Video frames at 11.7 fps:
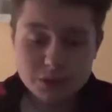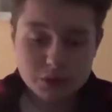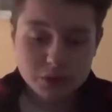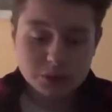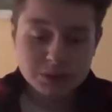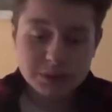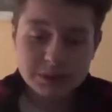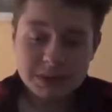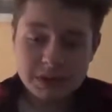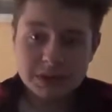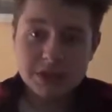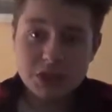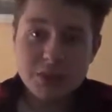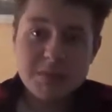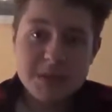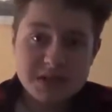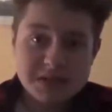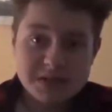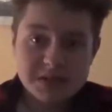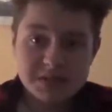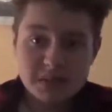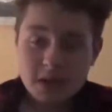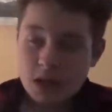aujourd'hui, bah, déjà, merci.
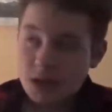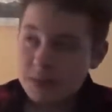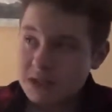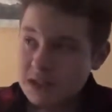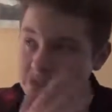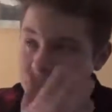Merci